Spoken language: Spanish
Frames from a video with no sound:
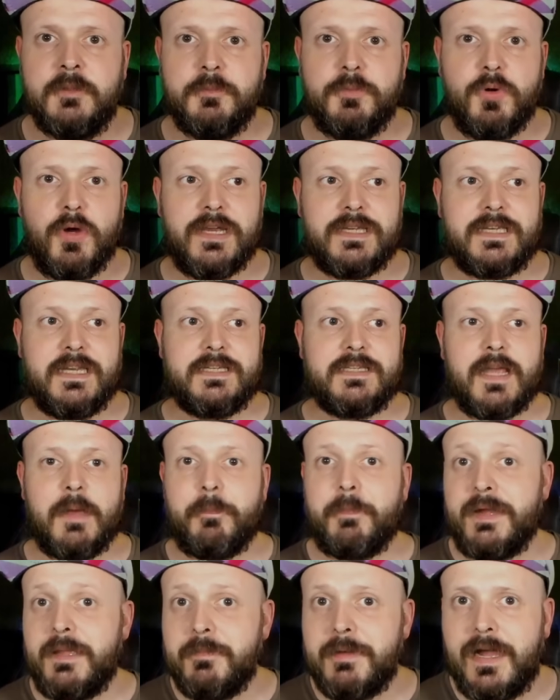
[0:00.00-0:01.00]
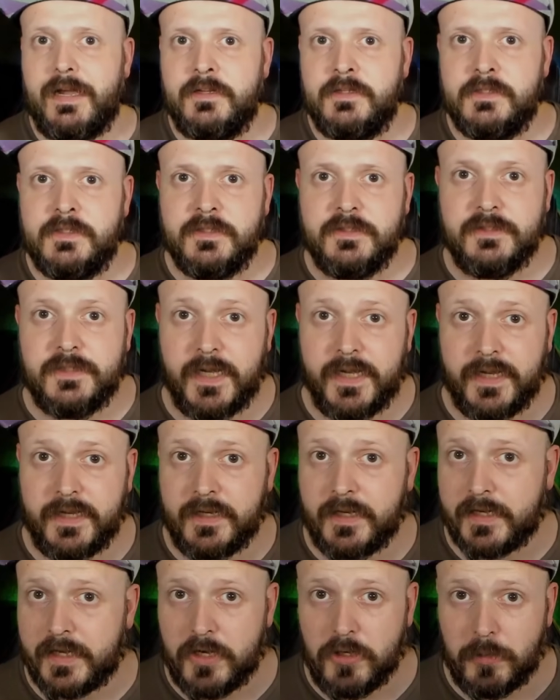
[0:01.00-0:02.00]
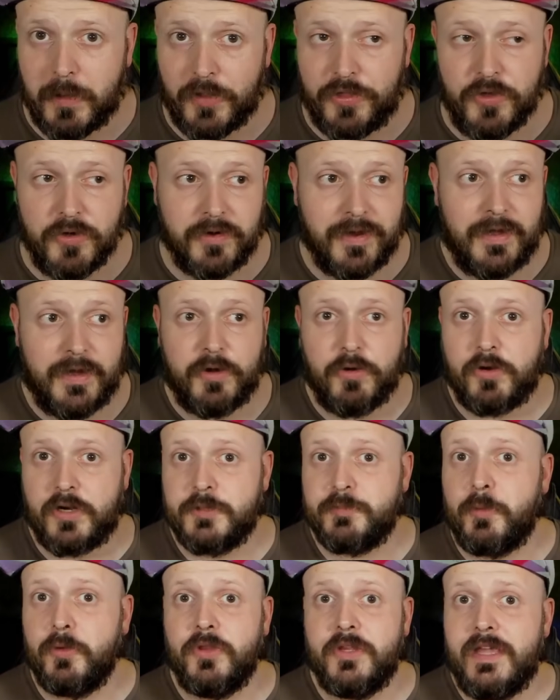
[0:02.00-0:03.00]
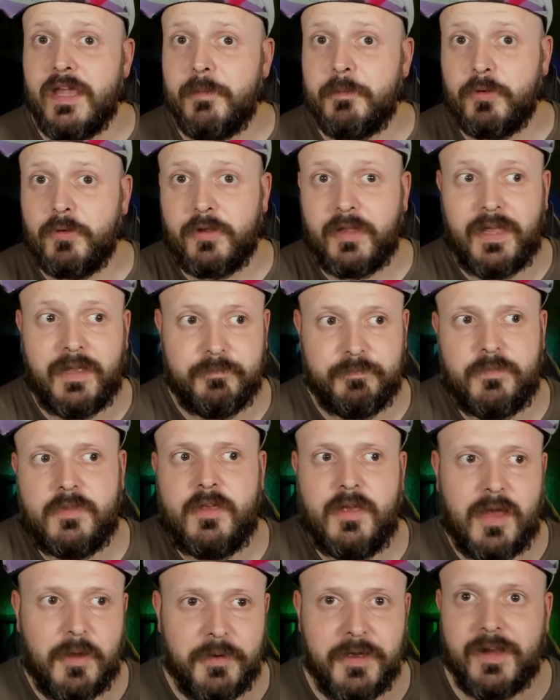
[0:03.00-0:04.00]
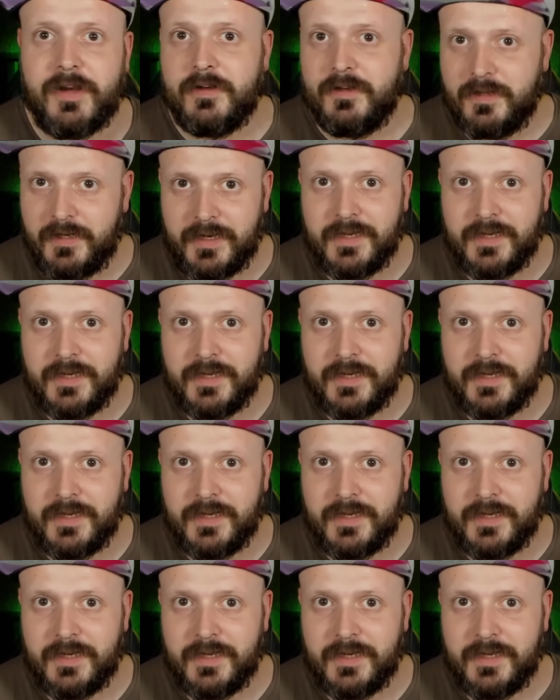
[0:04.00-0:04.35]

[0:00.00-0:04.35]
pues esa prima de renovación que le correspondía porque a ver,